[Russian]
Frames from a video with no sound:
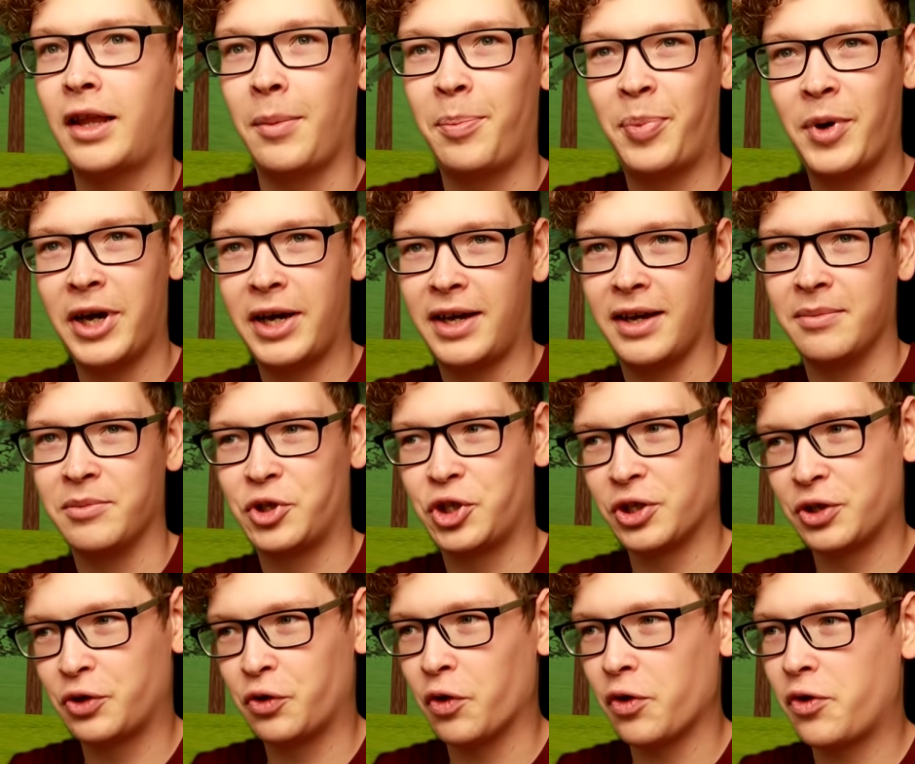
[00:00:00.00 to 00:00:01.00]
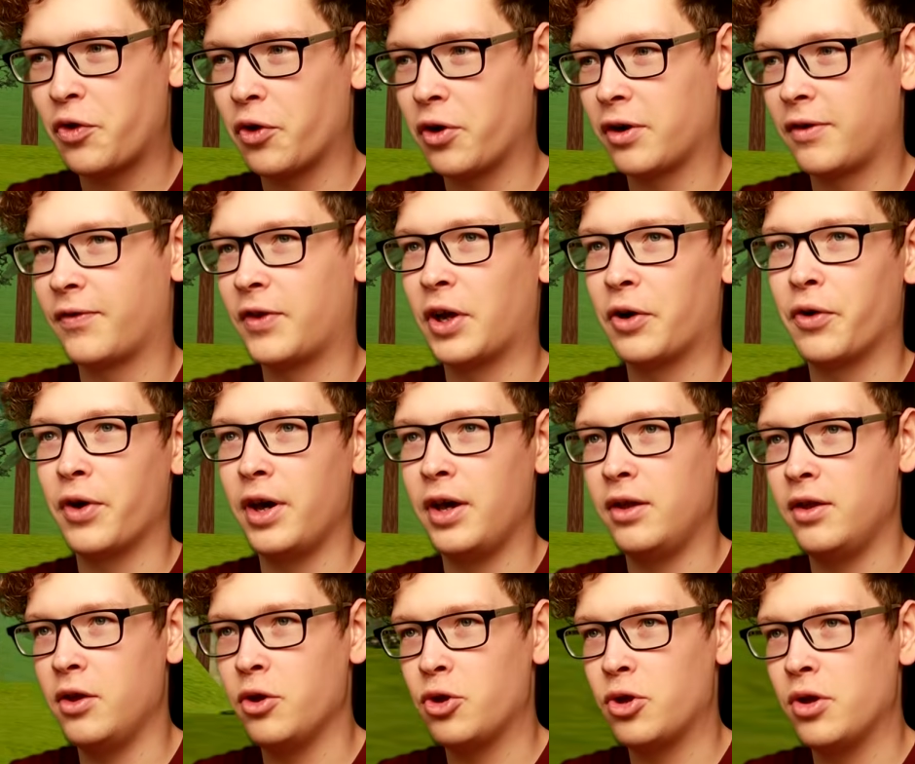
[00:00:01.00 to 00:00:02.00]
ТПХМ 642
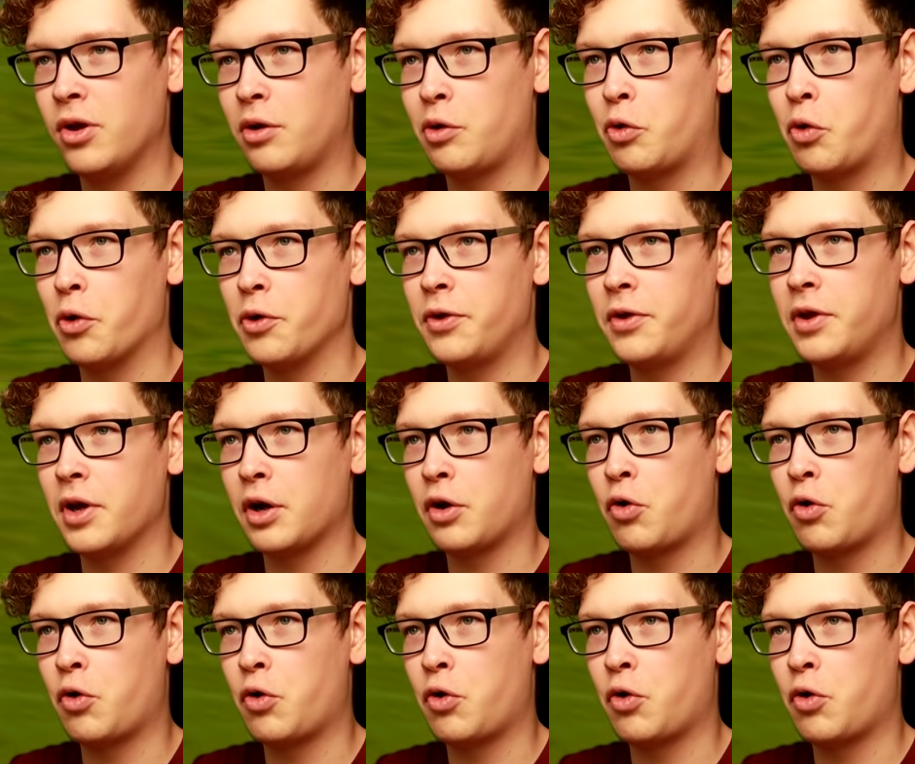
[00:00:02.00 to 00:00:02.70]
айдишник Костя